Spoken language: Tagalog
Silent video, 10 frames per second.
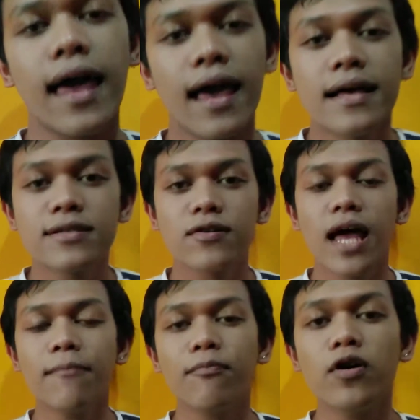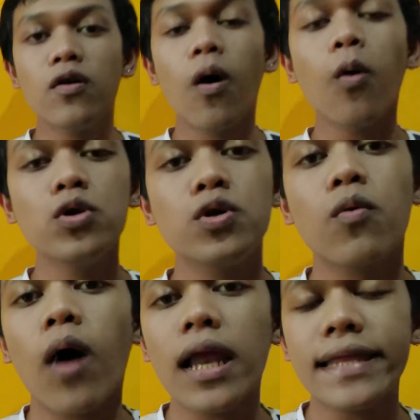So yan po yung audio
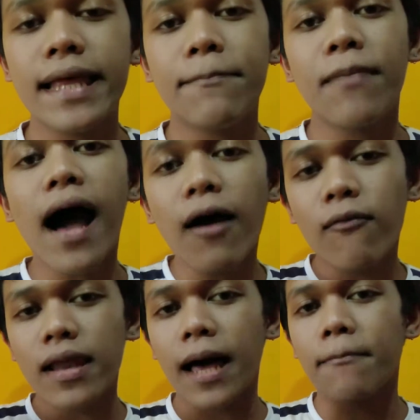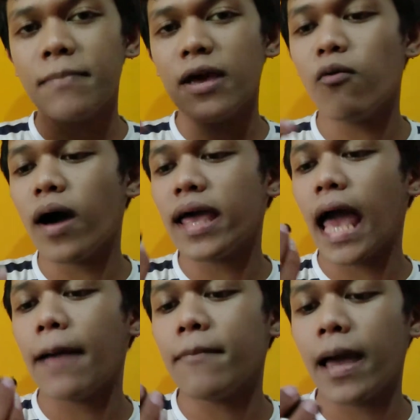quality pag walang
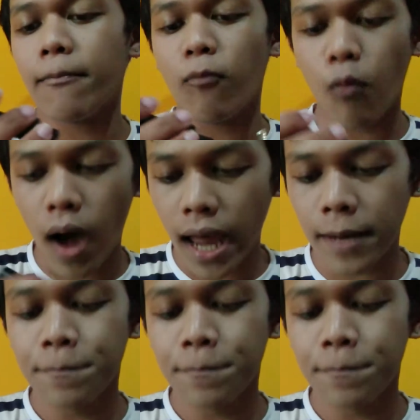BYMM1